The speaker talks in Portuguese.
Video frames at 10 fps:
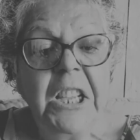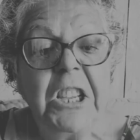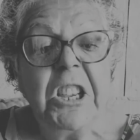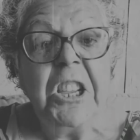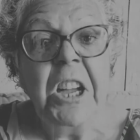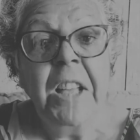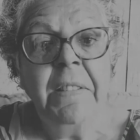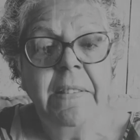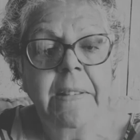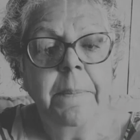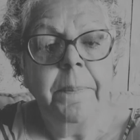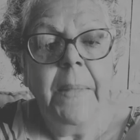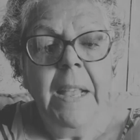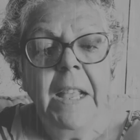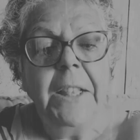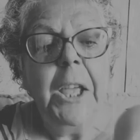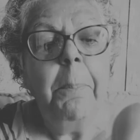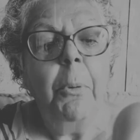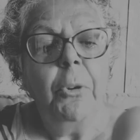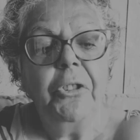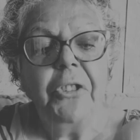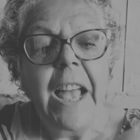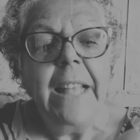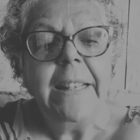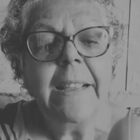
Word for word: criança, debochado